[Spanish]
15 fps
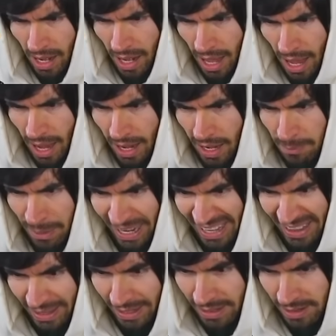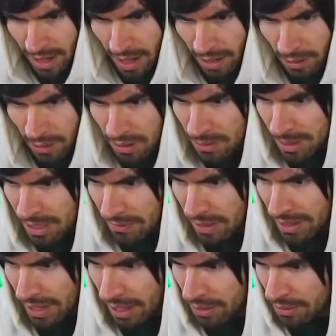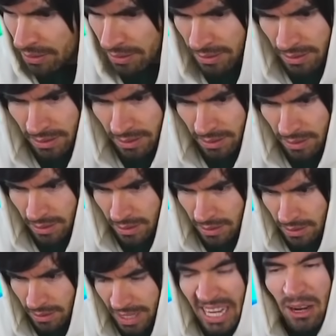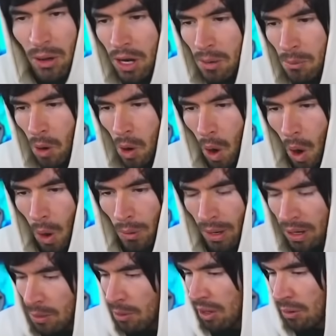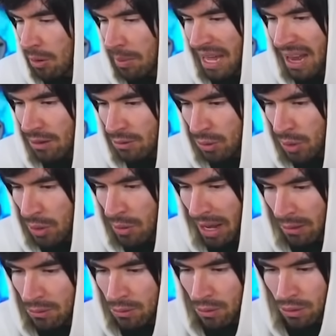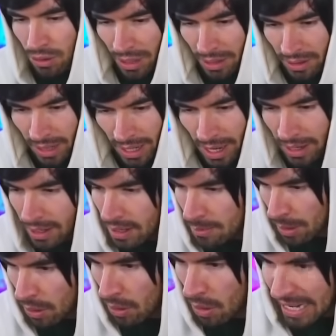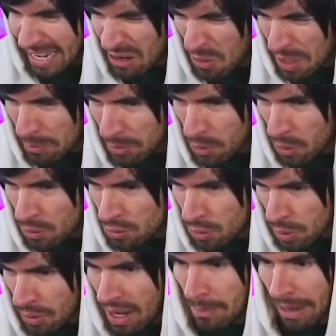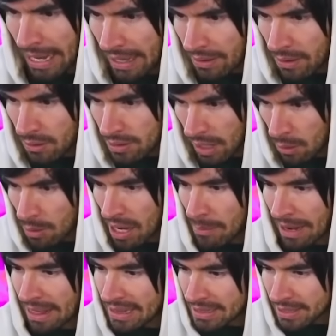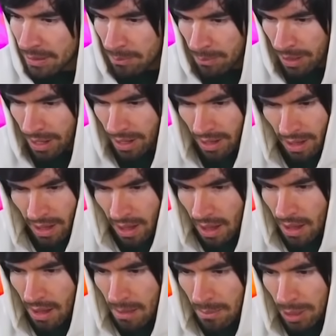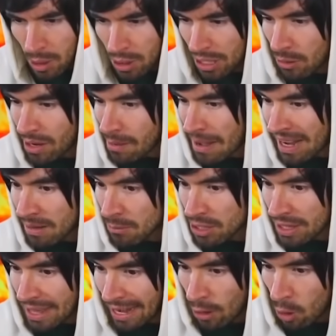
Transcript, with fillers: las paredes, ¿eh? creo que eso me está faltando sé que no es como no es como que uno pueda construir una construcción entera aquí, pero creo que puedo construir una pared. O sea, como una pared simple, pero no tengo la más remota idea.